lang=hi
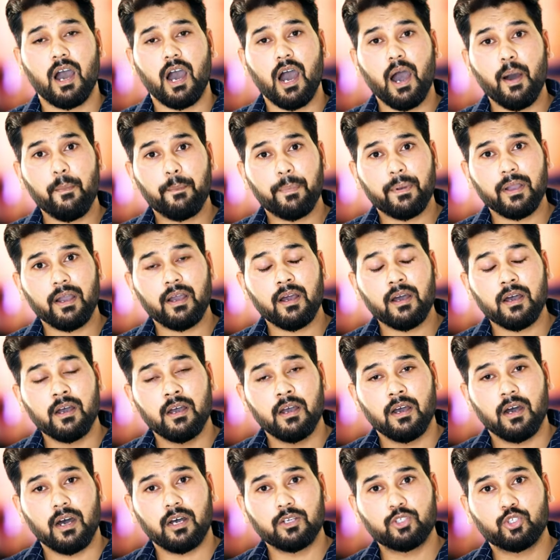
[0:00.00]

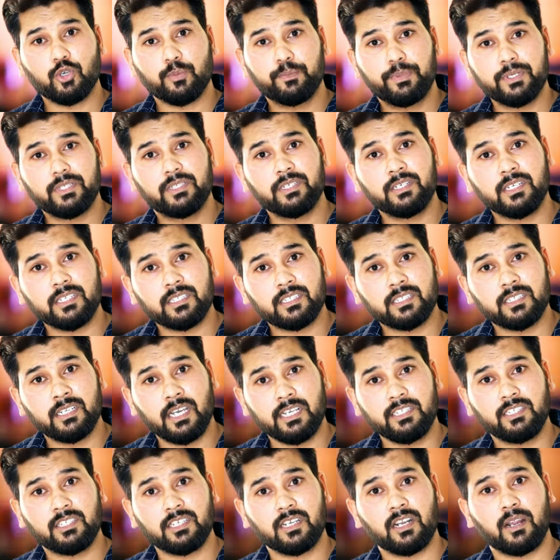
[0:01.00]
आपका जो बिजनेस
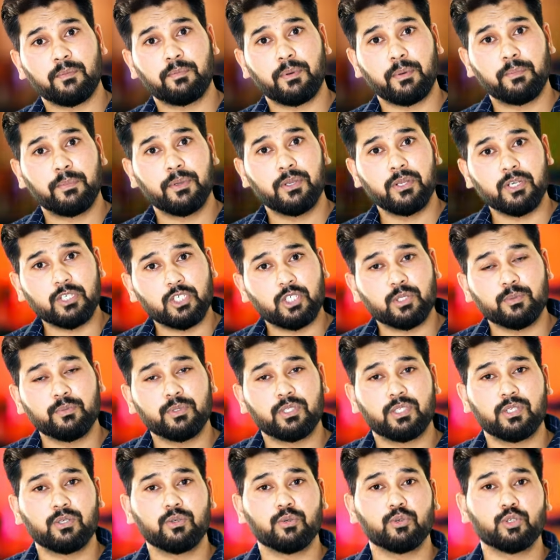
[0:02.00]
नहीं चल रहा प्रभु
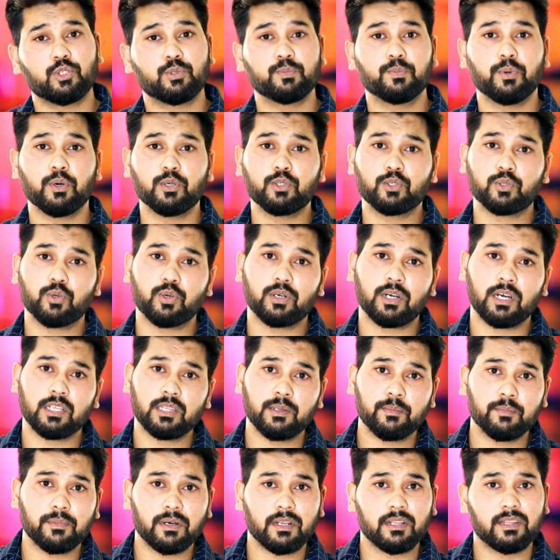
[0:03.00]
से उस बोझ को
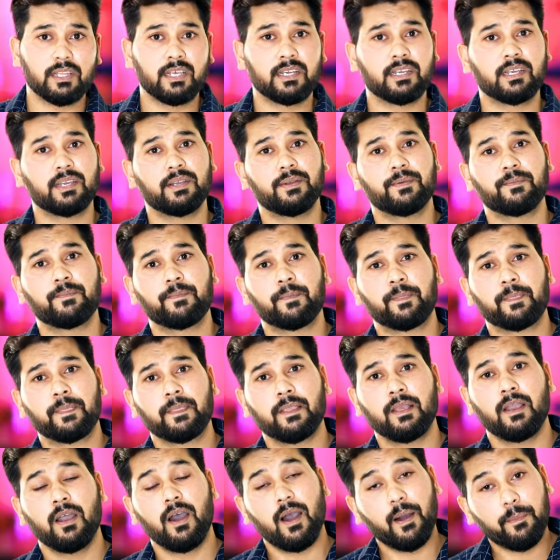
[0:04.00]
ख़त्म कर देंगे
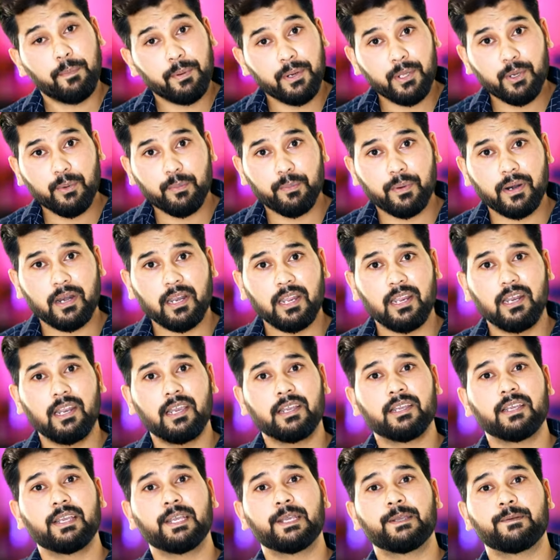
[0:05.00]
अपने ऊपर ले
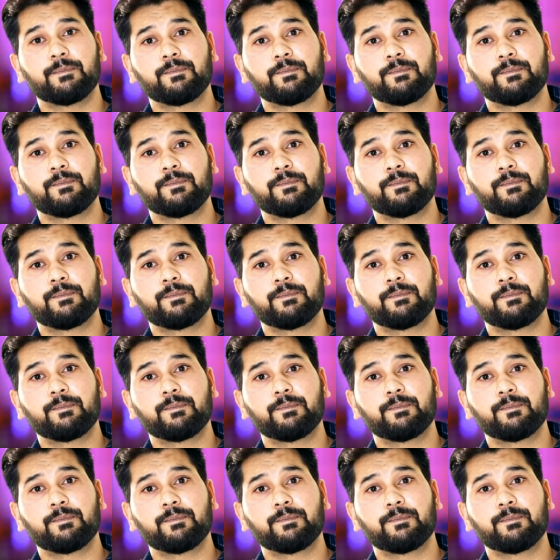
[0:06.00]
लेंगे